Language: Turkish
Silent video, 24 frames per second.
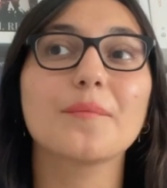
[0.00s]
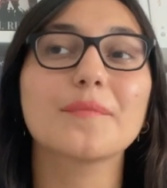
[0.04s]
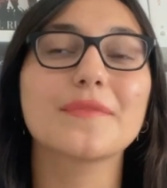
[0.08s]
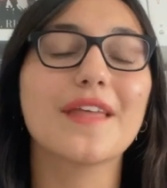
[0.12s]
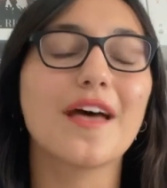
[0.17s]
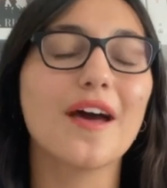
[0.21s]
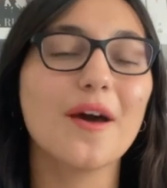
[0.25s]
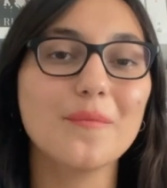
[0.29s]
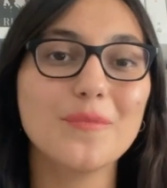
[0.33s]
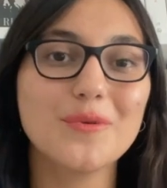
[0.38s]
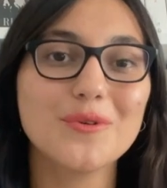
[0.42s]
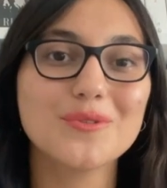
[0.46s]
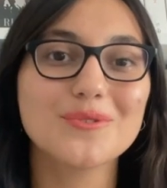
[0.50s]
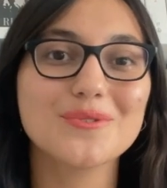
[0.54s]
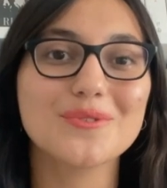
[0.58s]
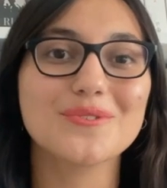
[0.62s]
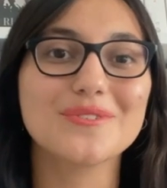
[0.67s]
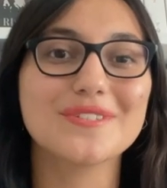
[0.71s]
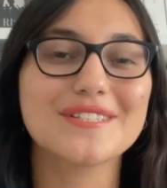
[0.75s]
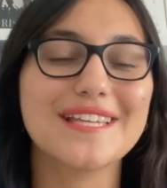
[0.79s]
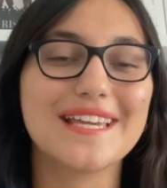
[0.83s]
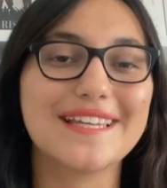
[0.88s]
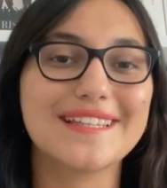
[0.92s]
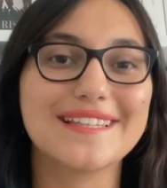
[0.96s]
Daha bir sürü
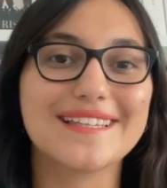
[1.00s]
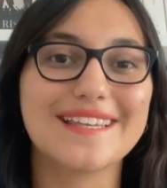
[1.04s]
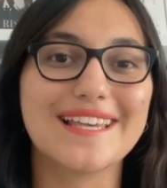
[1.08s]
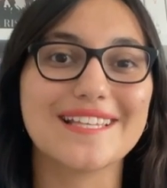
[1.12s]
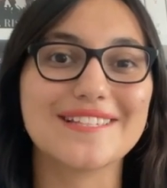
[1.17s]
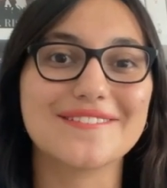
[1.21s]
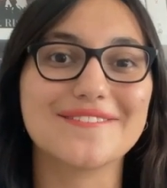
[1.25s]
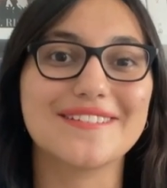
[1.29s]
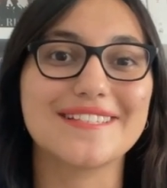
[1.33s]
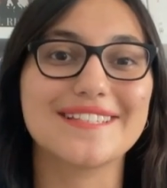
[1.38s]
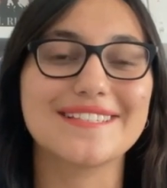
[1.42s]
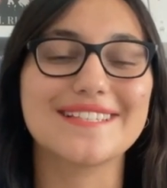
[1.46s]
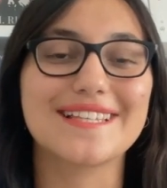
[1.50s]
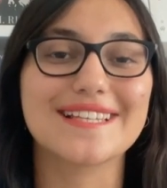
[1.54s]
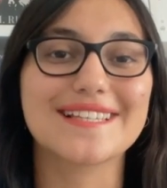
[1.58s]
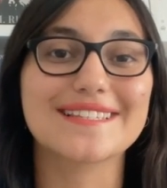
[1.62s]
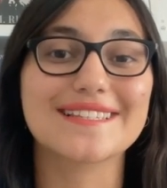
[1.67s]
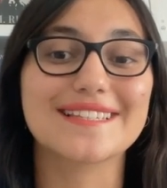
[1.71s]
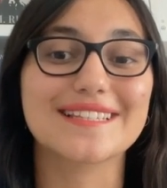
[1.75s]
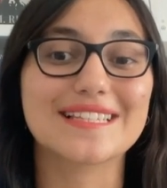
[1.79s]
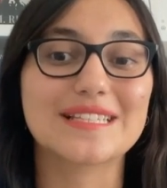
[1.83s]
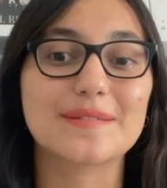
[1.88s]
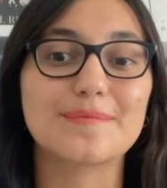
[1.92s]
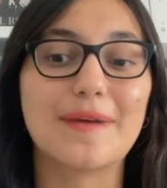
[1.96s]
şeyini
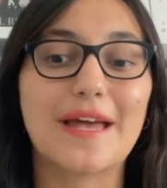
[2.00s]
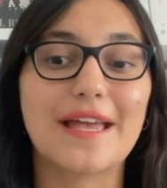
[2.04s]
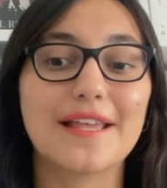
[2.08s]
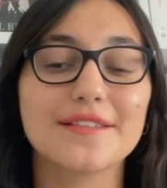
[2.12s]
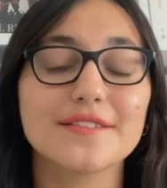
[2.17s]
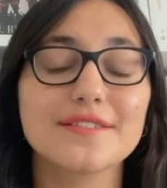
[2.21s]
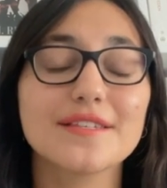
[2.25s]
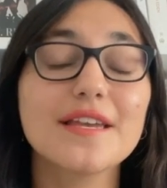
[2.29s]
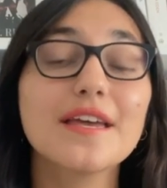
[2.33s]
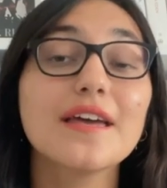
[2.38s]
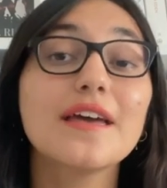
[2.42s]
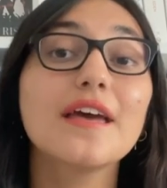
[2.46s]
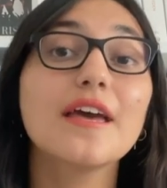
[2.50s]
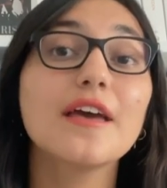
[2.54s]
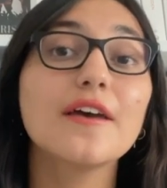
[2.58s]
keşfedeceksiniz bence.